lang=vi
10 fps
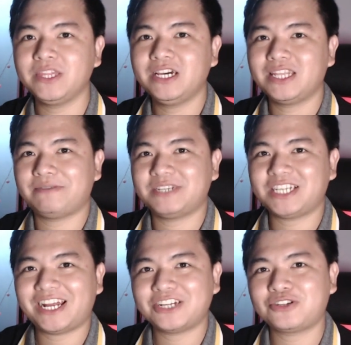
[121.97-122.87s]
thì mình
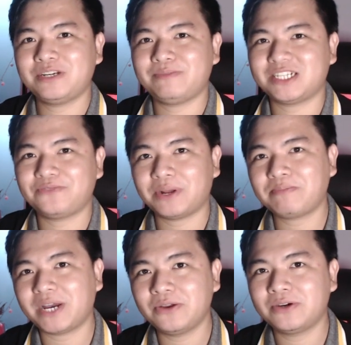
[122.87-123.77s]
sẽ livestream ở trên
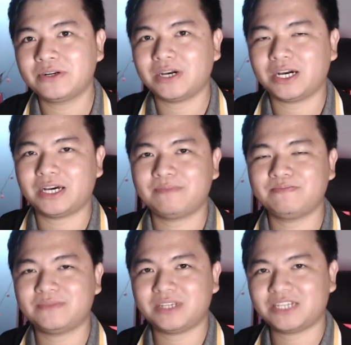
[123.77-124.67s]
fanpage luôn, à,
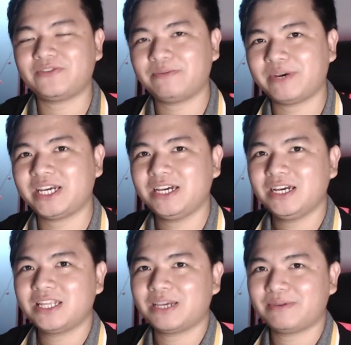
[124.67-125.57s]
trên fanpage
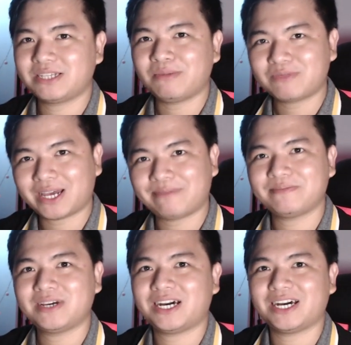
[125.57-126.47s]
thì mình sẽ bốc thăm
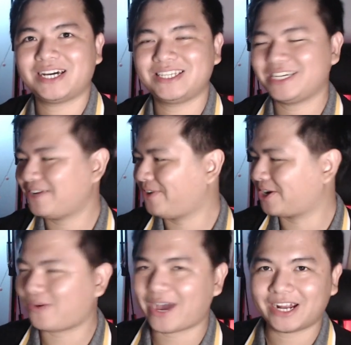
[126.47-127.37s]
à, những cái
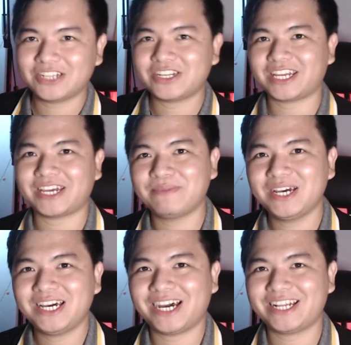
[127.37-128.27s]
phần quà đó cho anh em.
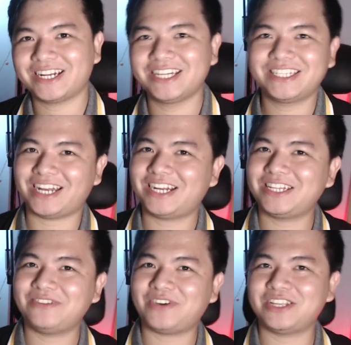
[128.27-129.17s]
à, Thì đơn giản là
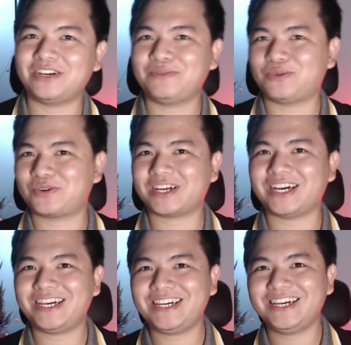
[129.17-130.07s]
như vậy thôi, một
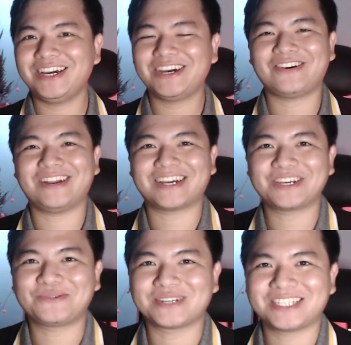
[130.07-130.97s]
cái gọi là
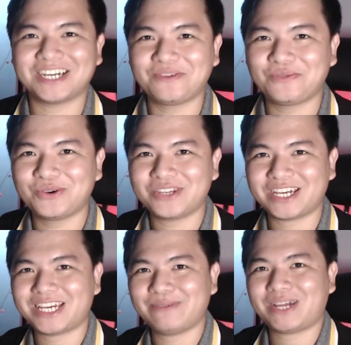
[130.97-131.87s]
cái cuộc chơi vui cho
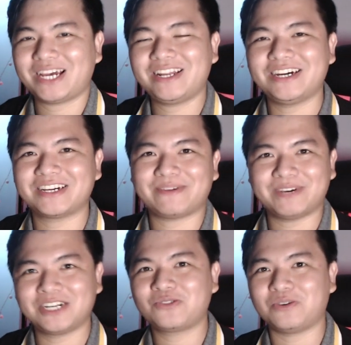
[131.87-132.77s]
anh em, thay lời cảm
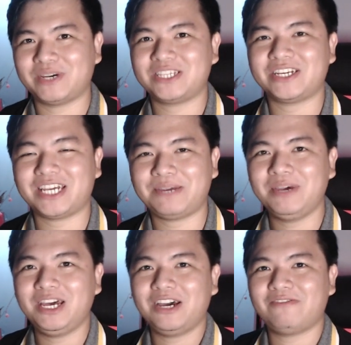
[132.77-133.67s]
ơn của mình cho anh em.
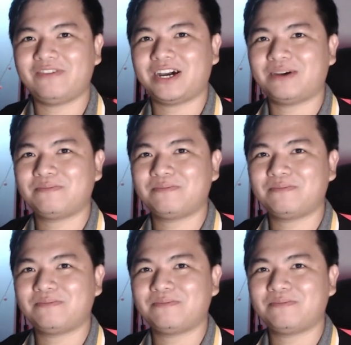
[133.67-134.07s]
Và